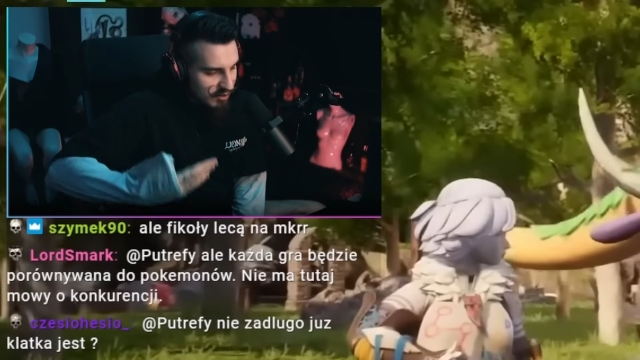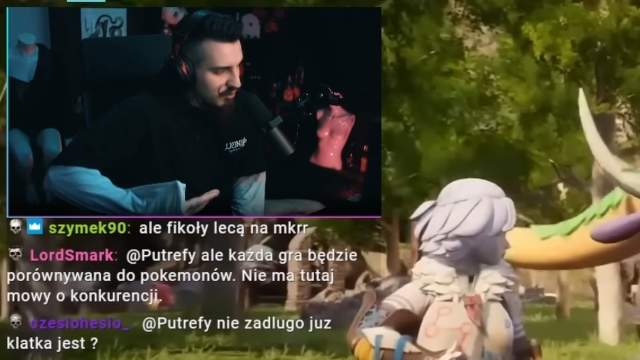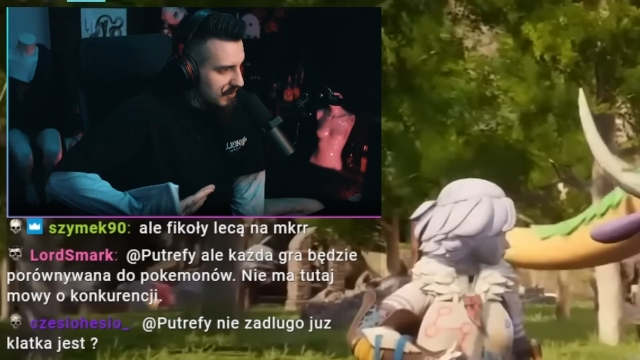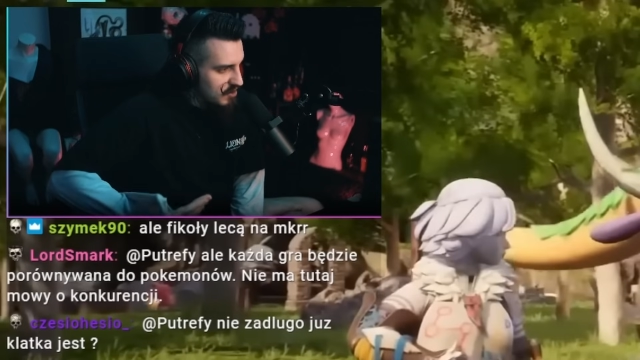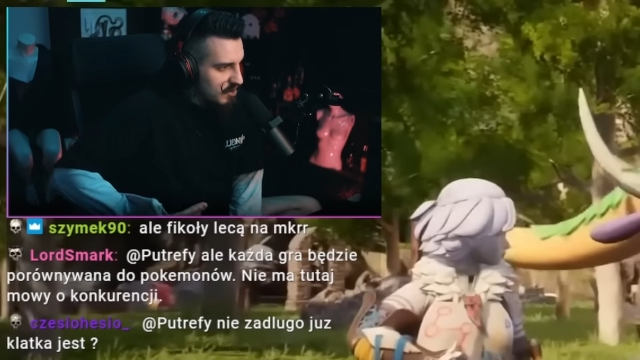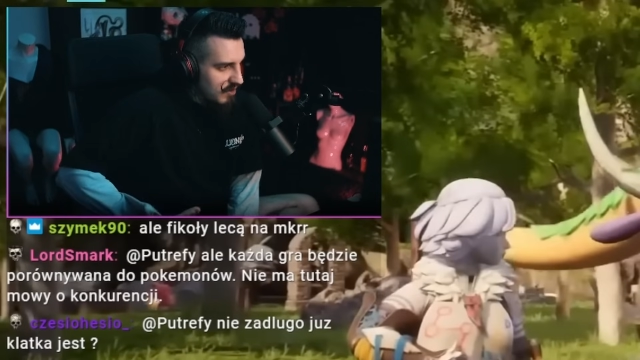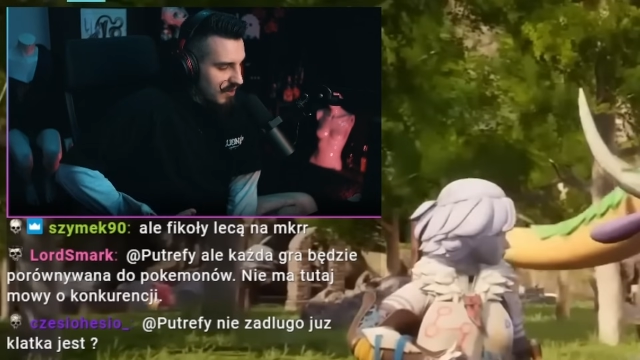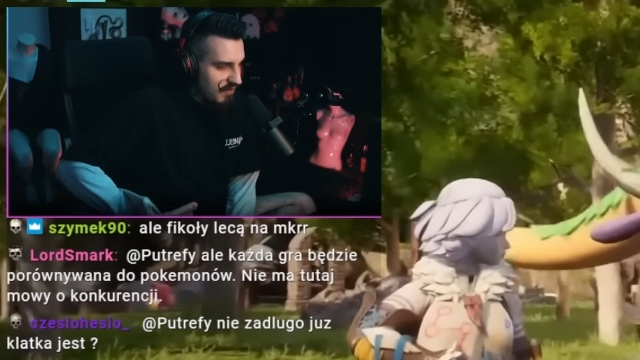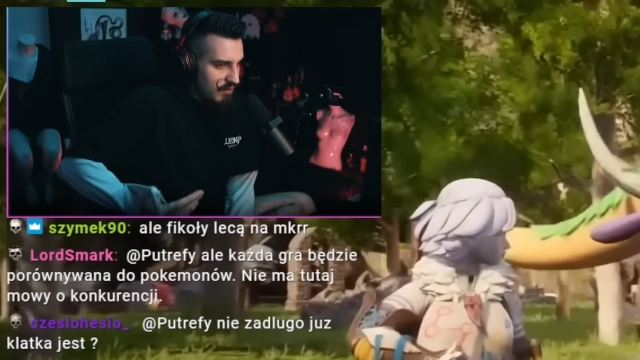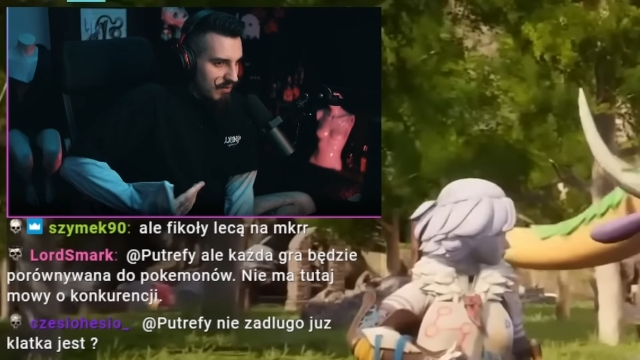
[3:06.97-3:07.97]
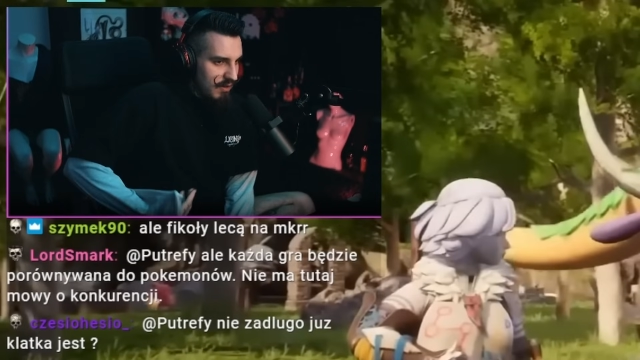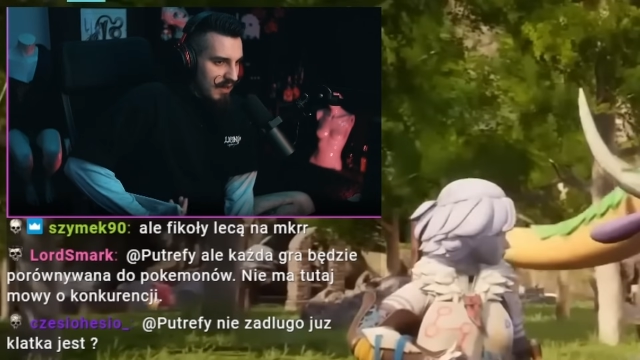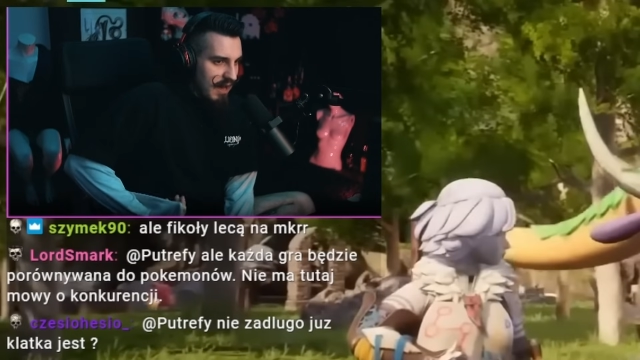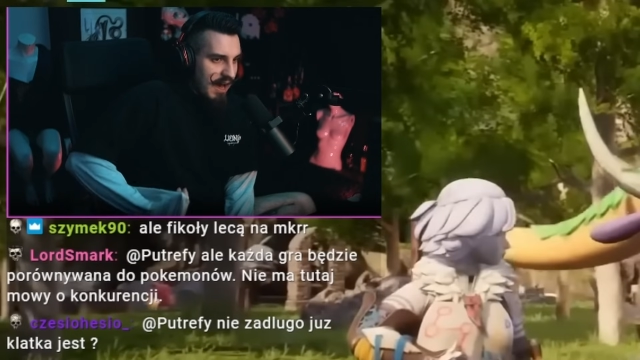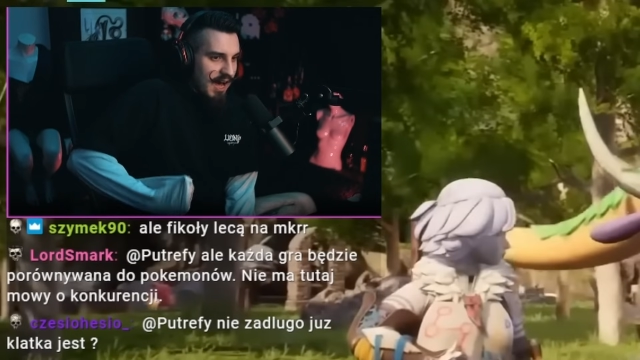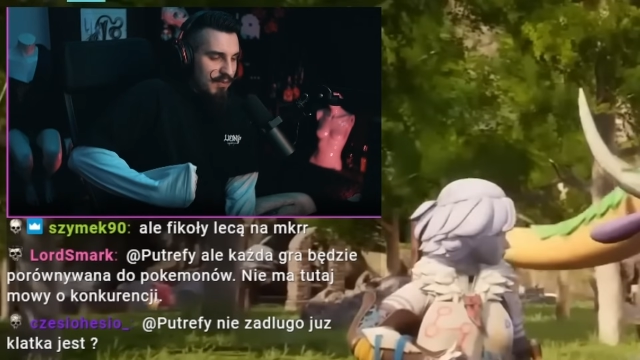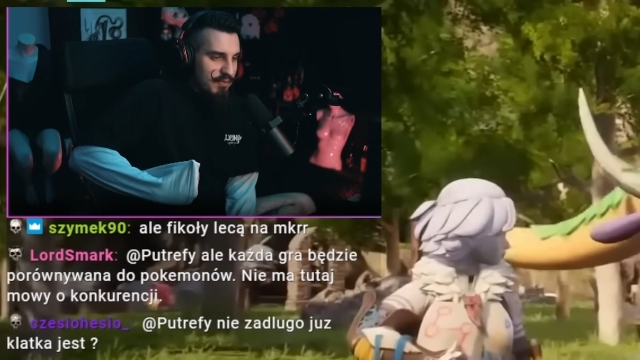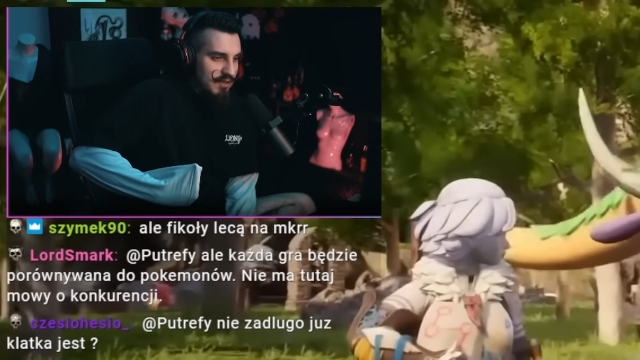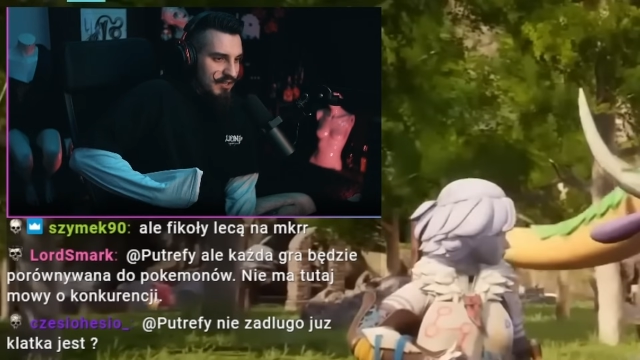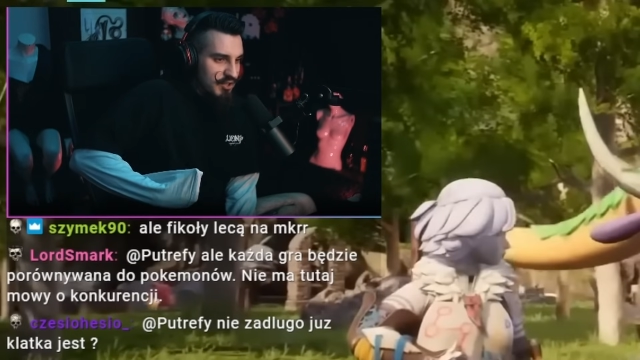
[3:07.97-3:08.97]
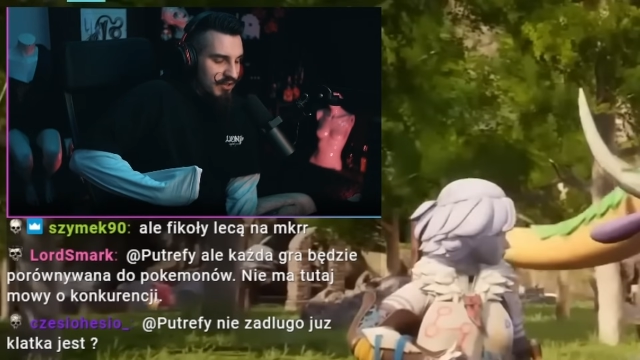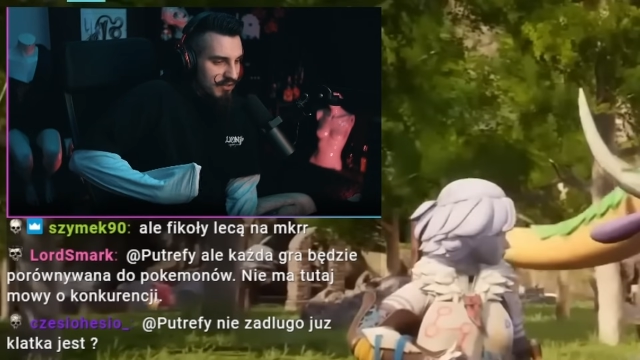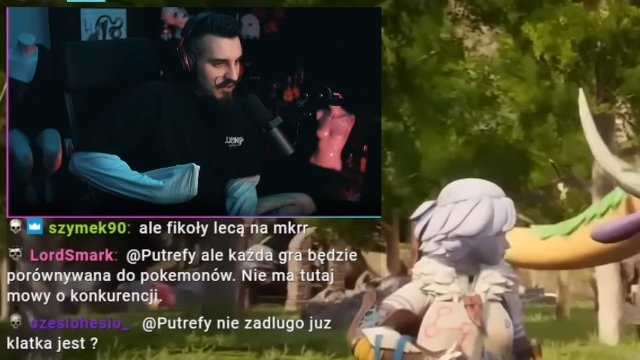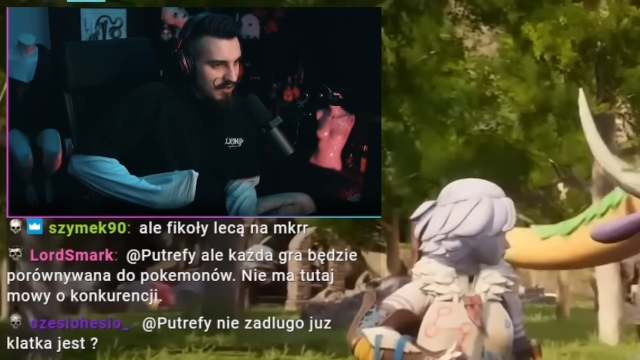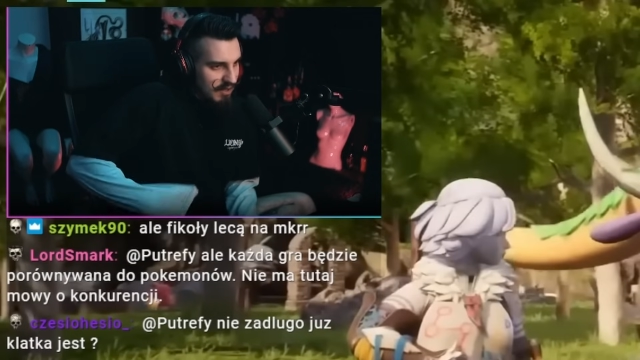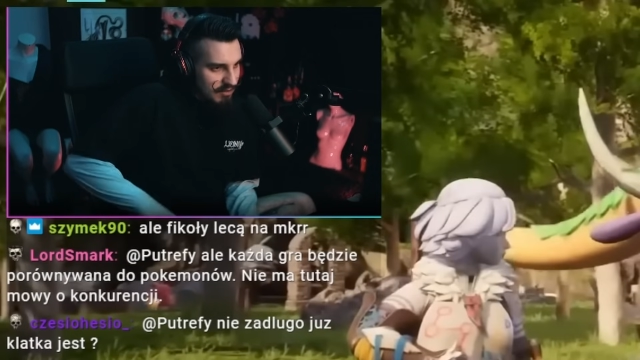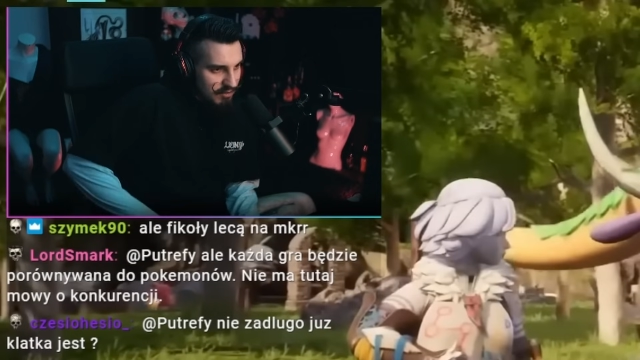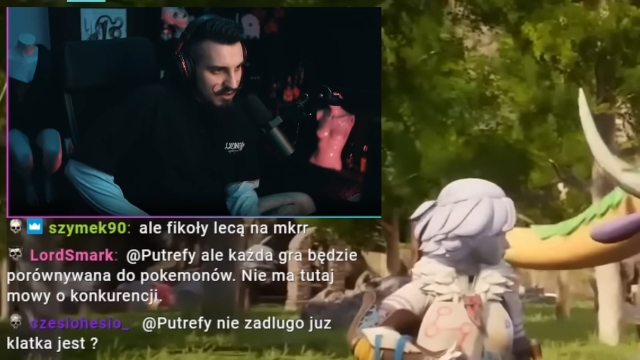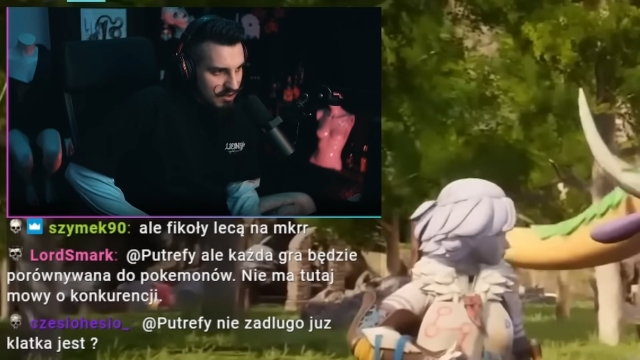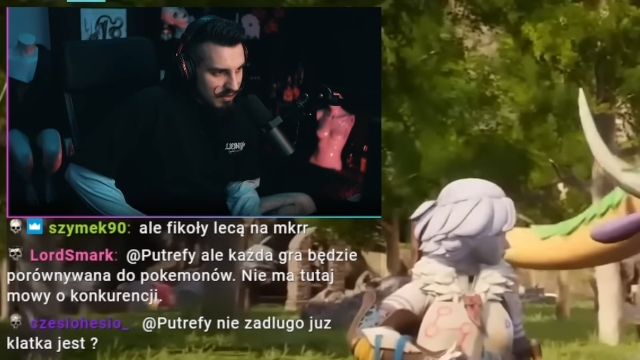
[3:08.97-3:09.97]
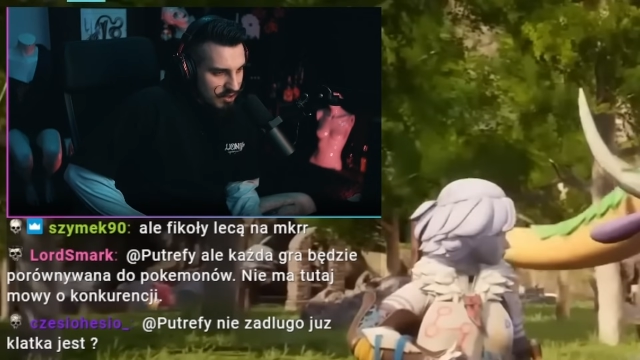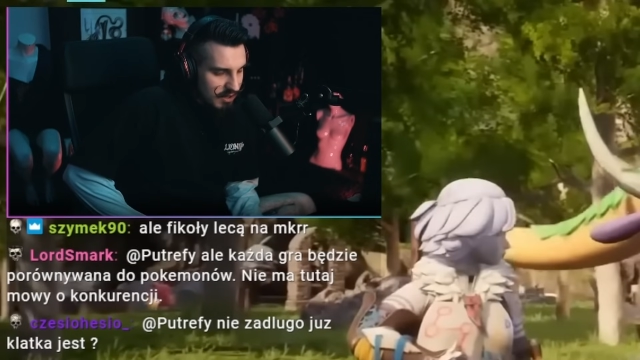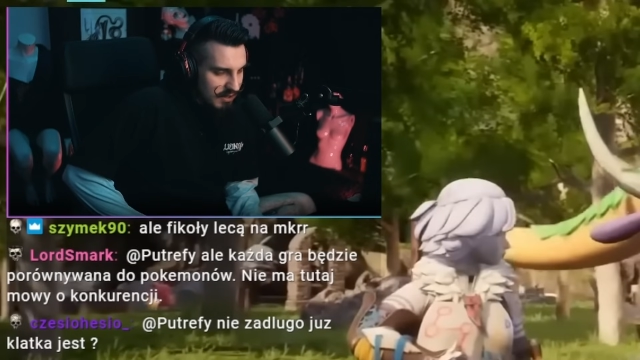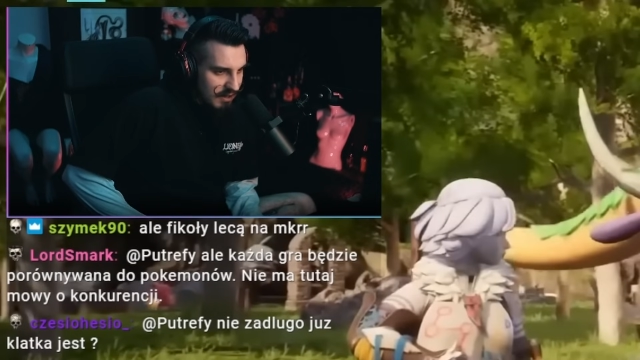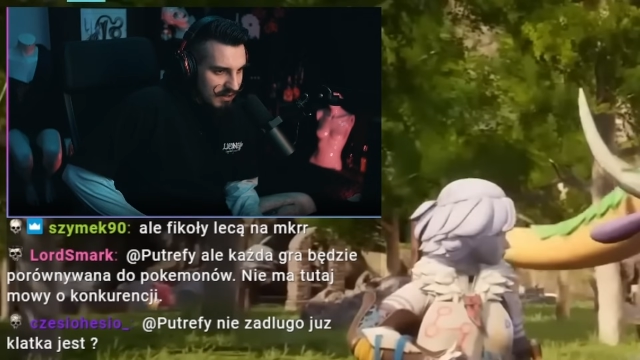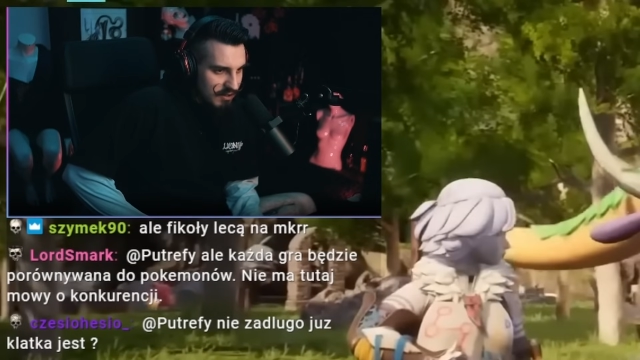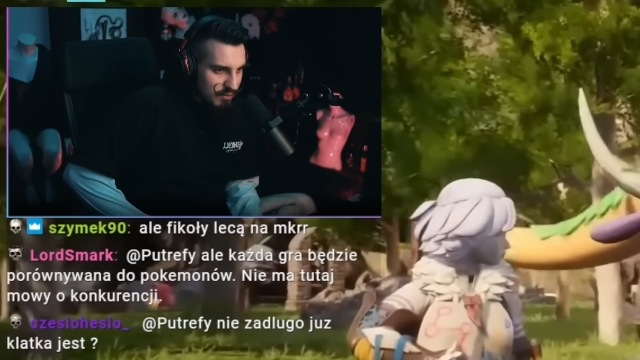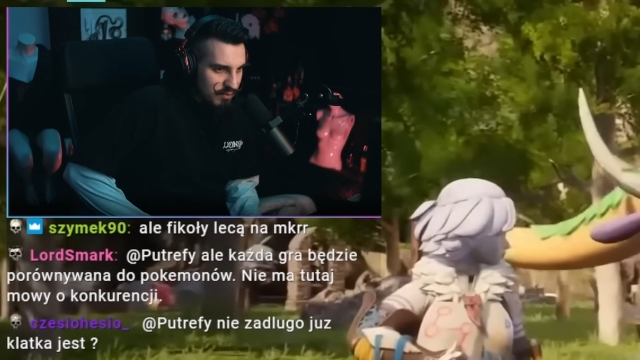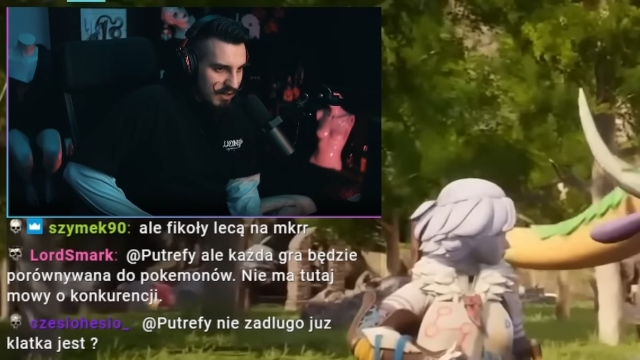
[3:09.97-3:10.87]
do Resident Evil, albo dlaczego Nintendo nie sili się na taki ruch,